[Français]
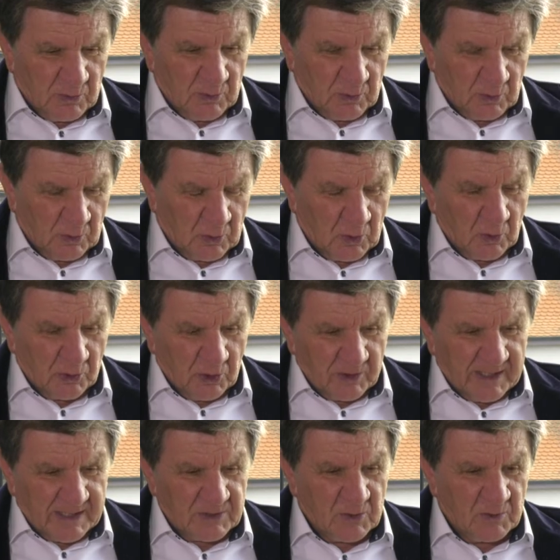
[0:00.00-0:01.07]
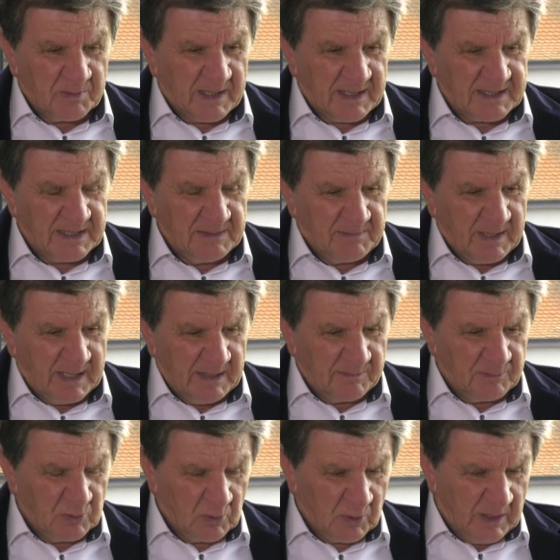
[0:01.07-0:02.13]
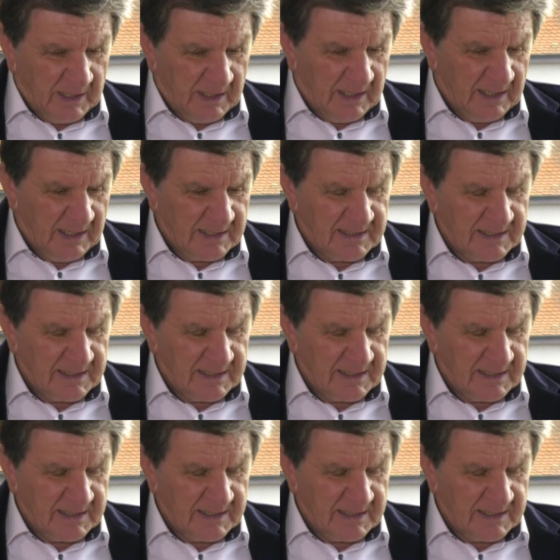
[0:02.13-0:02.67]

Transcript: notre orientation principale pour les,